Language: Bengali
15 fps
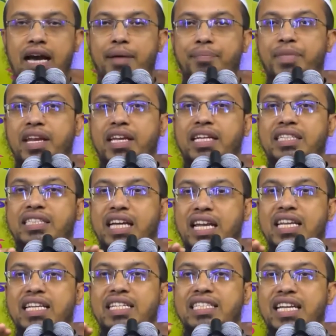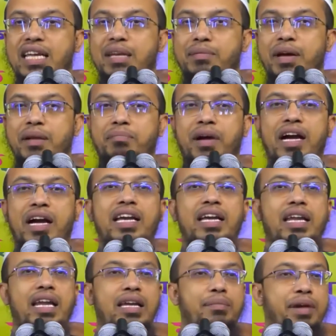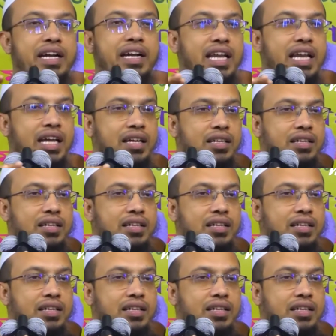আপনারা কি জানেন যে ইমান ভাঙে নাকি ভাঙে না